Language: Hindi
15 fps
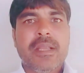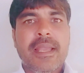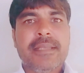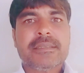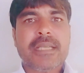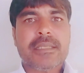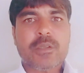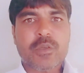
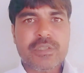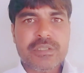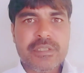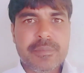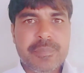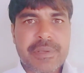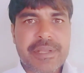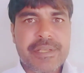ऐसा तो किसी
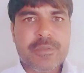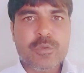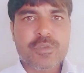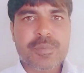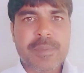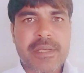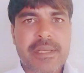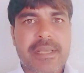बेरी
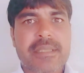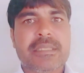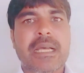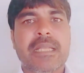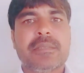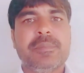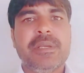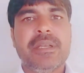दुश्मन के
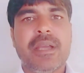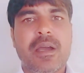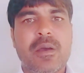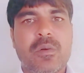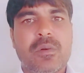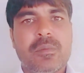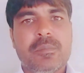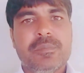साथ भी ना
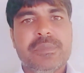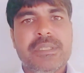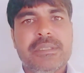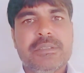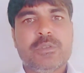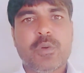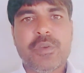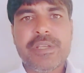हो
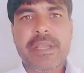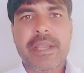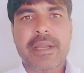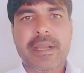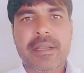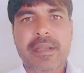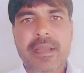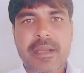जो ये
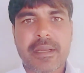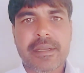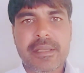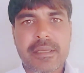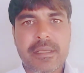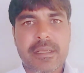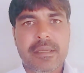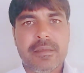घटना
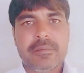घटी है